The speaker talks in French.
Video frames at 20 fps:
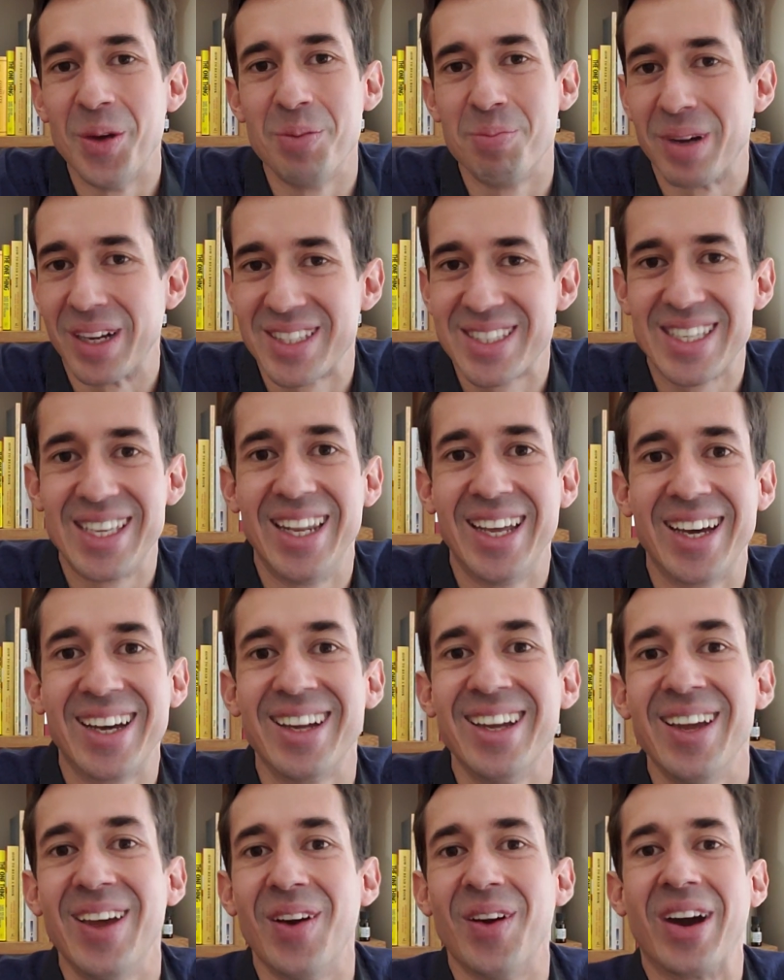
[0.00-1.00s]
parce qu'il
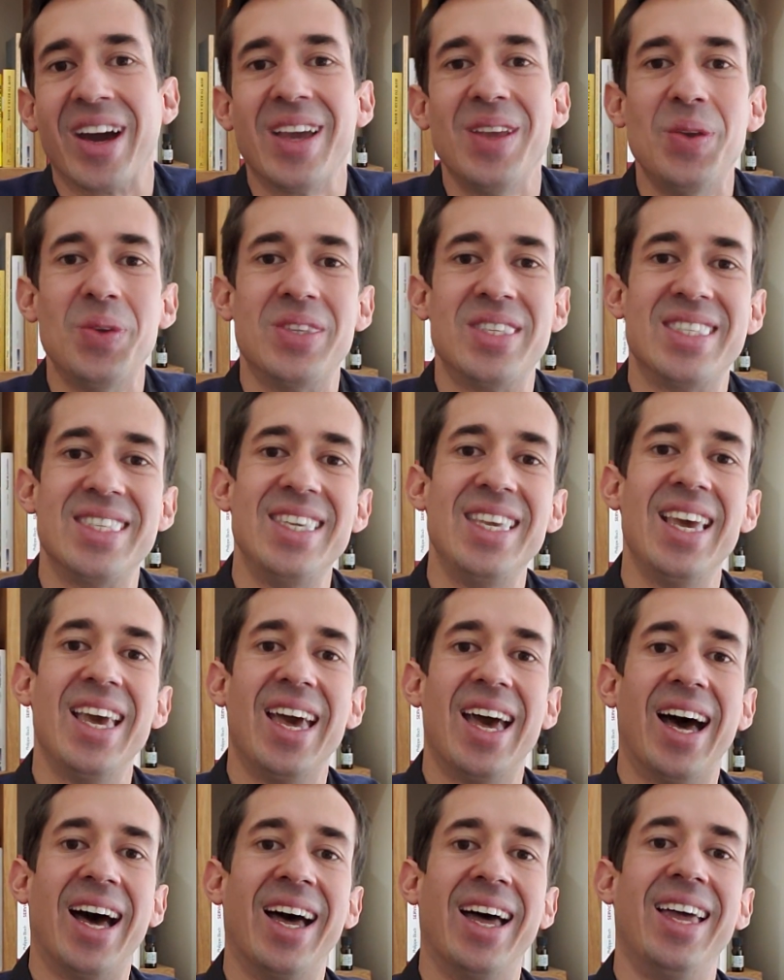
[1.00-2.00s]
a réussi
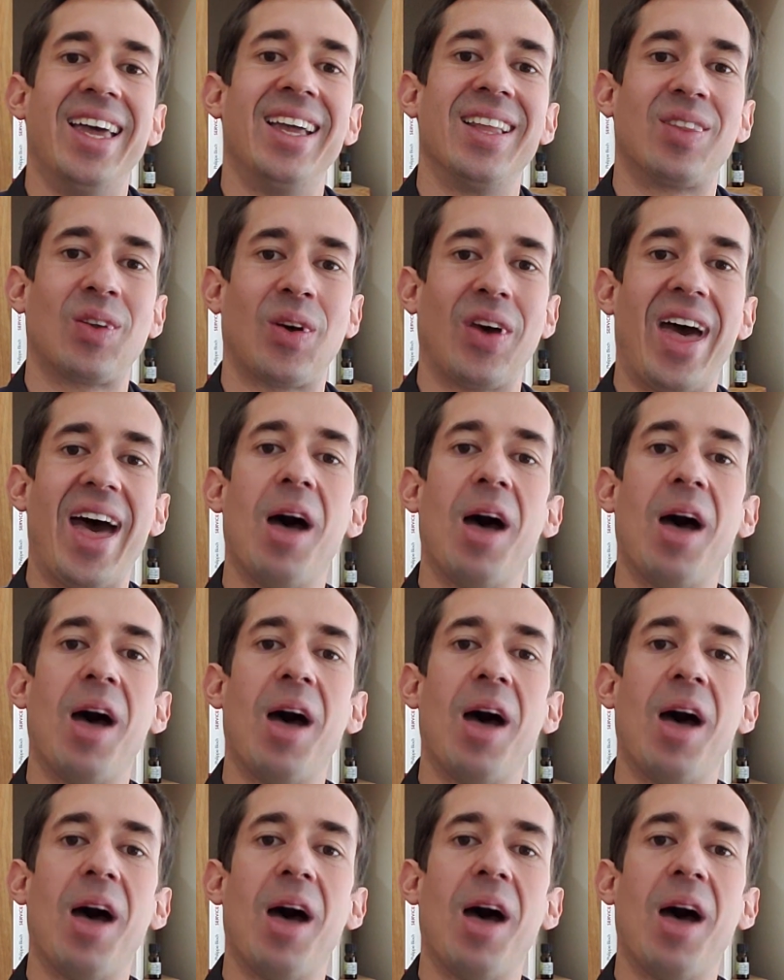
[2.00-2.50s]
à être